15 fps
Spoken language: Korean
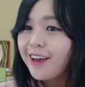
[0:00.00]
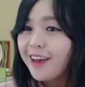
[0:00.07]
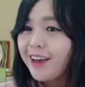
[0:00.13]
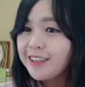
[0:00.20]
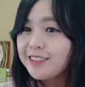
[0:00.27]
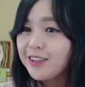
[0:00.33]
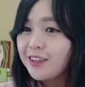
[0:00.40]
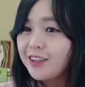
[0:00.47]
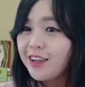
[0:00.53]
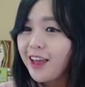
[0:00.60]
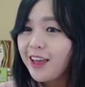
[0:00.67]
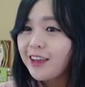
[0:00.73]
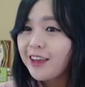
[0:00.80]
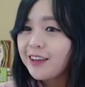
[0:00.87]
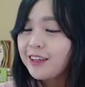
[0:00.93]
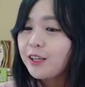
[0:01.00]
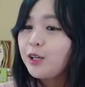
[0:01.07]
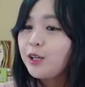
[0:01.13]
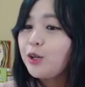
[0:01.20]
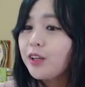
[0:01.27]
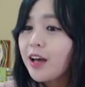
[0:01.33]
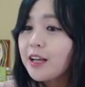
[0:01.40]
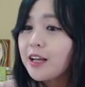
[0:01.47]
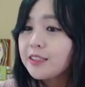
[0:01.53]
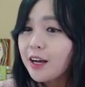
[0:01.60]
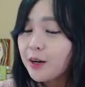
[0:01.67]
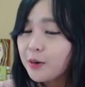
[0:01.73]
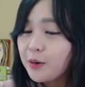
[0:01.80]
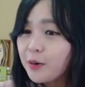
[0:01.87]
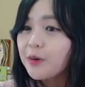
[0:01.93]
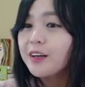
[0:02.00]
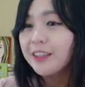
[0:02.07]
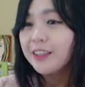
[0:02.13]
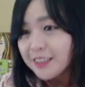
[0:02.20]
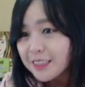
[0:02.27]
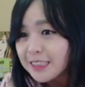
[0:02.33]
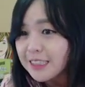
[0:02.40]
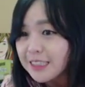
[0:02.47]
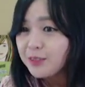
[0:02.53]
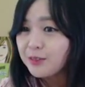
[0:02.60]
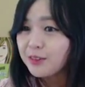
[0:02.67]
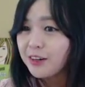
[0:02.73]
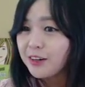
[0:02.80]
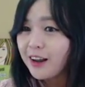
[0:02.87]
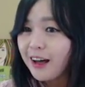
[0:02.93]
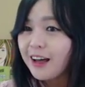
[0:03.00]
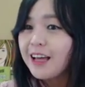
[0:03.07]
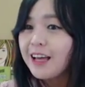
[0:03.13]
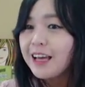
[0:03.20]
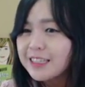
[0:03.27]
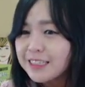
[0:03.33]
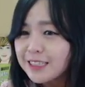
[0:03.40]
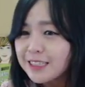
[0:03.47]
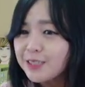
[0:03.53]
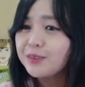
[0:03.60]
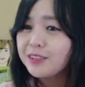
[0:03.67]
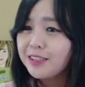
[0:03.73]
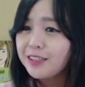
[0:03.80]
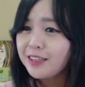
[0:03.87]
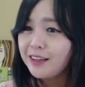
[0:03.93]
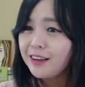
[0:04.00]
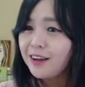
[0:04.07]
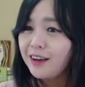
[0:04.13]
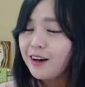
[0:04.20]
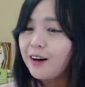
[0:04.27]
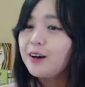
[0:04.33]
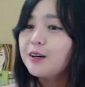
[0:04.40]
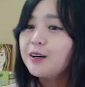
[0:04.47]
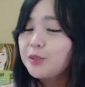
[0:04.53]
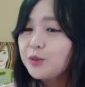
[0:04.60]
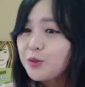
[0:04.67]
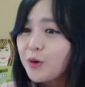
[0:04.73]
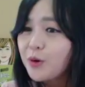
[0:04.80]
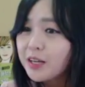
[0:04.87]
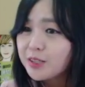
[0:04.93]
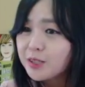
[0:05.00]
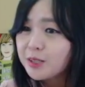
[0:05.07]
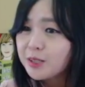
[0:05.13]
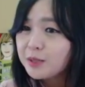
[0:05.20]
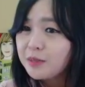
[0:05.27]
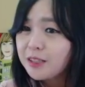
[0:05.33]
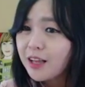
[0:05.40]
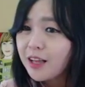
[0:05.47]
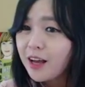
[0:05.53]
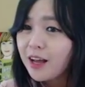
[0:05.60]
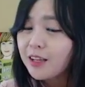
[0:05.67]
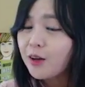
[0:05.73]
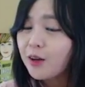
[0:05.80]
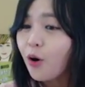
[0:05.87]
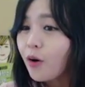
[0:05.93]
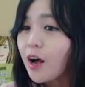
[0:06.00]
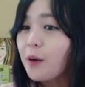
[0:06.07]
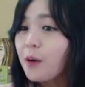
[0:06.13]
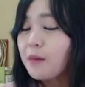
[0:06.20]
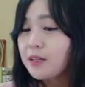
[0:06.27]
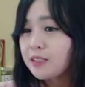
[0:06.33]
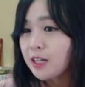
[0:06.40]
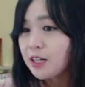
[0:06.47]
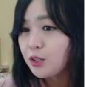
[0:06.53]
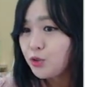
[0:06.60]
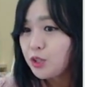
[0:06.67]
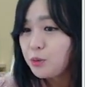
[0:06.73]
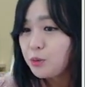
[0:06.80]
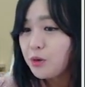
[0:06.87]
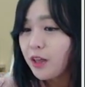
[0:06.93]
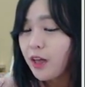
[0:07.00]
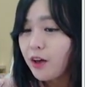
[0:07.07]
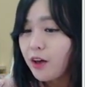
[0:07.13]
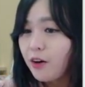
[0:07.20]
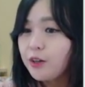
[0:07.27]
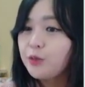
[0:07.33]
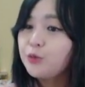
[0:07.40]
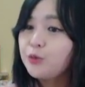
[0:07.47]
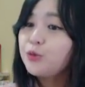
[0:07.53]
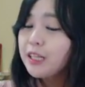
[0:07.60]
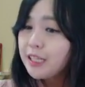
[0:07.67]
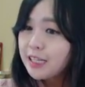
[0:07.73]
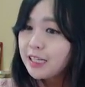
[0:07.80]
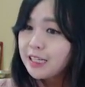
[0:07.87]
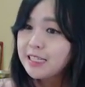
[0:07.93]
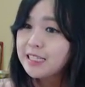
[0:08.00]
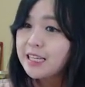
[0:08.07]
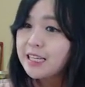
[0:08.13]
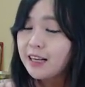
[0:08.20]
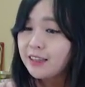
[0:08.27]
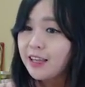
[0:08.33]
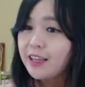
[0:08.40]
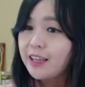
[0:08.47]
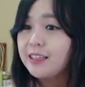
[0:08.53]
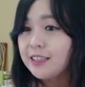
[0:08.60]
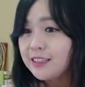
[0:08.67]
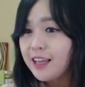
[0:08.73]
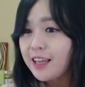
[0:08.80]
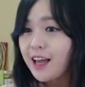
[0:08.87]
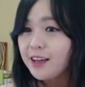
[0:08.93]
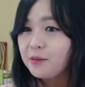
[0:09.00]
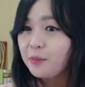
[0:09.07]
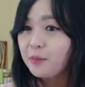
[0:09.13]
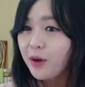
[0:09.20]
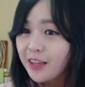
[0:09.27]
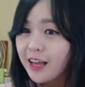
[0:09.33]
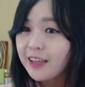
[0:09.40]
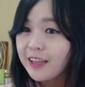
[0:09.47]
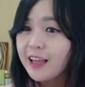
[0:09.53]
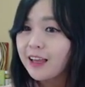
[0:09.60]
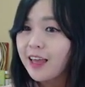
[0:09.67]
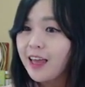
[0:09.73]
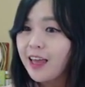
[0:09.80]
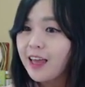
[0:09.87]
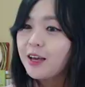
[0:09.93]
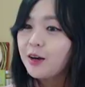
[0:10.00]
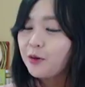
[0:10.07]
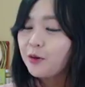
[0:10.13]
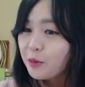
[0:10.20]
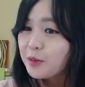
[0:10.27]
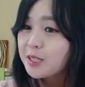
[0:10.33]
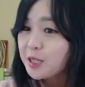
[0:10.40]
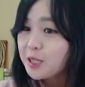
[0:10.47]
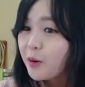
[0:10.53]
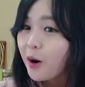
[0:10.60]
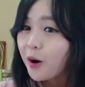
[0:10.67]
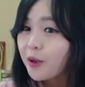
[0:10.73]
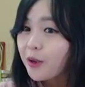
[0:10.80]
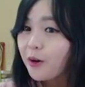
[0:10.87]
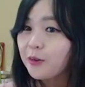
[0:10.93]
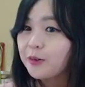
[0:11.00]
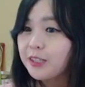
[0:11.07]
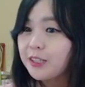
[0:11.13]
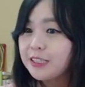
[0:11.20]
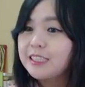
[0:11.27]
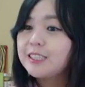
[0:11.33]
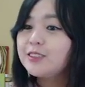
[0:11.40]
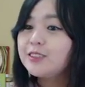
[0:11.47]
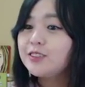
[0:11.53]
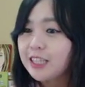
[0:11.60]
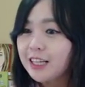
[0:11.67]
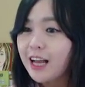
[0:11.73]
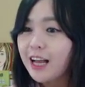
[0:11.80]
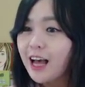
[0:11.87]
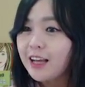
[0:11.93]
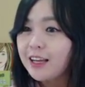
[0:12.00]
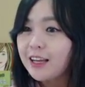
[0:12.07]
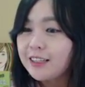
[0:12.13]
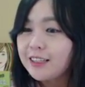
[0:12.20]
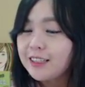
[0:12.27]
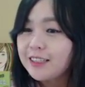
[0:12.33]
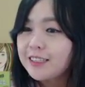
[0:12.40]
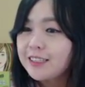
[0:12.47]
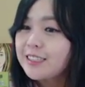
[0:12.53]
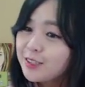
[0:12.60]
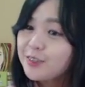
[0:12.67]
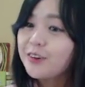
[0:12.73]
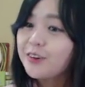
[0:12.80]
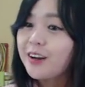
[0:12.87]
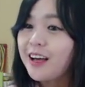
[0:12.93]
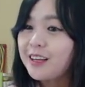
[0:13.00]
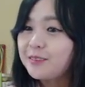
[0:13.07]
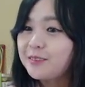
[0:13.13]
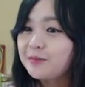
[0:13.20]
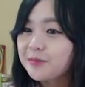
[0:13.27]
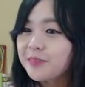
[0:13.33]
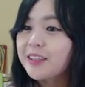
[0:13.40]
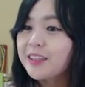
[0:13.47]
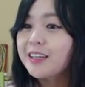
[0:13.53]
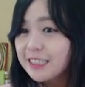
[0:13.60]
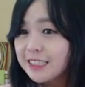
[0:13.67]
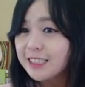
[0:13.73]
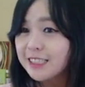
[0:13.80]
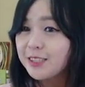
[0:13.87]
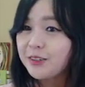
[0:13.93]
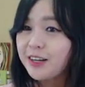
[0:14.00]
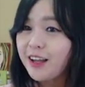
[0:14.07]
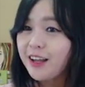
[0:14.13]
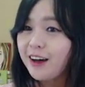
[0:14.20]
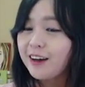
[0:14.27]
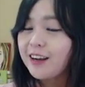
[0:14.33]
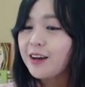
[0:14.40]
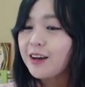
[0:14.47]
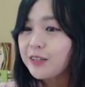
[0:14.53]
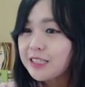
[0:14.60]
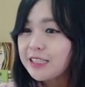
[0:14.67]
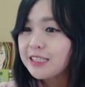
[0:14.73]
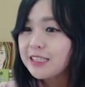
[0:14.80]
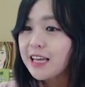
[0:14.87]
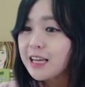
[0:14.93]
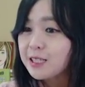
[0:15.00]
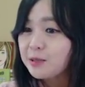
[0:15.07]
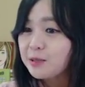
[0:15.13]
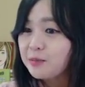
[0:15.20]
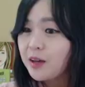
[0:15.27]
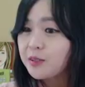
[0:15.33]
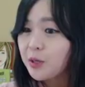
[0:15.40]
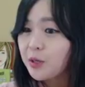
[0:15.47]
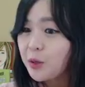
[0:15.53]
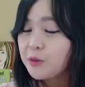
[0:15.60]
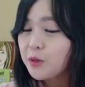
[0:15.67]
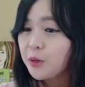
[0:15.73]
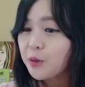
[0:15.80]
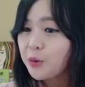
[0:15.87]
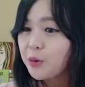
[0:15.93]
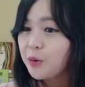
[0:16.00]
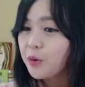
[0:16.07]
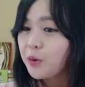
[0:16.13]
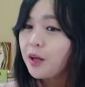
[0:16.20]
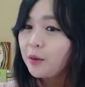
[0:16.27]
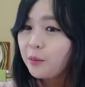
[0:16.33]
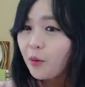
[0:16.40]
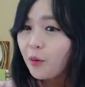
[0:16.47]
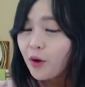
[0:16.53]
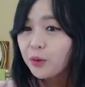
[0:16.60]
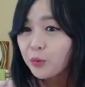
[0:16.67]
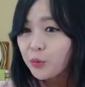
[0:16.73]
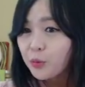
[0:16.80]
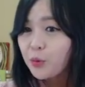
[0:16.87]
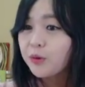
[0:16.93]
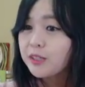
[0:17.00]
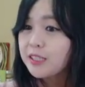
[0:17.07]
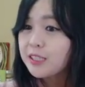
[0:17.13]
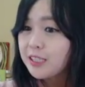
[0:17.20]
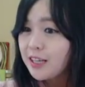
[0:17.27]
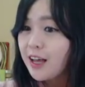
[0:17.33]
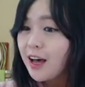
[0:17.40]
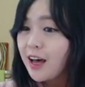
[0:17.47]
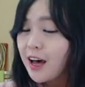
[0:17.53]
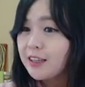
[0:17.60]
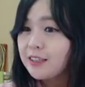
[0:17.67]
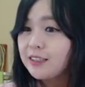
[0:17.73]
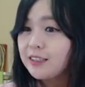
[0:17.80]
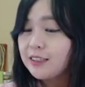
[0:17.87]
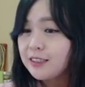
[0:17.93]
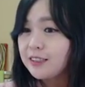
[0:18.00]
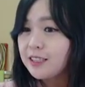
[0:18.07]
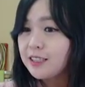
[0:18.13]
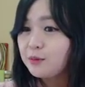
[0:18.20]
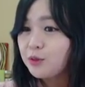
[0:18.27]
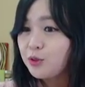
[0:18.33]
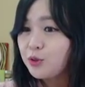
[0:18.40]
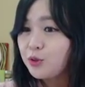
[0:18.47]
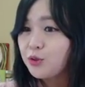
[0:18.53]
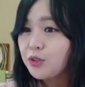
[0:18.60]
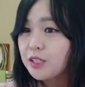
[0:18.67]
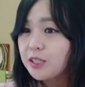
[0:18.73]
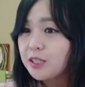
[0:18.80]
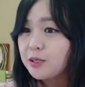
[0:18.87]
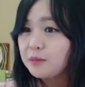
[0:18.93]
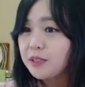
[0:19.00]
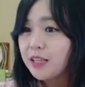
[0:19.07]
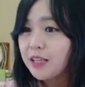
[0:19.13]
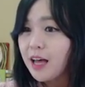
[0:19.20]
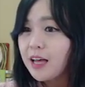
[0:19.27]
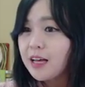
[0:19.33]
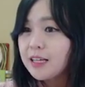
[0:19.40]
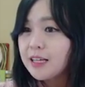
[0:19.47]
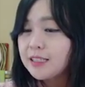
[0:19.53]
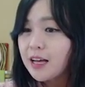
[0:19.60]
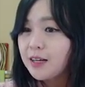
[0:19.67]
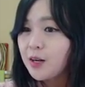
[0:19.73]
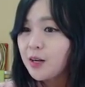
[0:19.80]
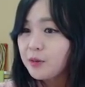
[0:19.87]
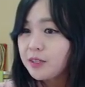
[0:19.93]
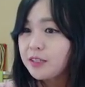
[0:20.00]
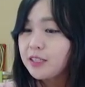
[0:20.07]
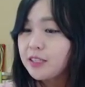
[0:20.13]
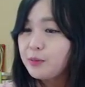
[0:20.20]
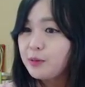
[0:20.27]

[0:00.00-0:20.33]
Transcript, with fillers: 애썼네. 이렇게 하지 않고 닌싱구라, 네 싱구니일러, 네 수고하셨습니다 라는 어감만 잘 주시면 돼요. 우리끼리 인사할 때는 그냥 편안하게 워们실朋友 우린 친구니까 辛苦了,辛苦了 라고 인사하시면 서로서로 뭔가 노고를 치아하는 느낌을 줄 수 있습니다. 자, 그러면 그림을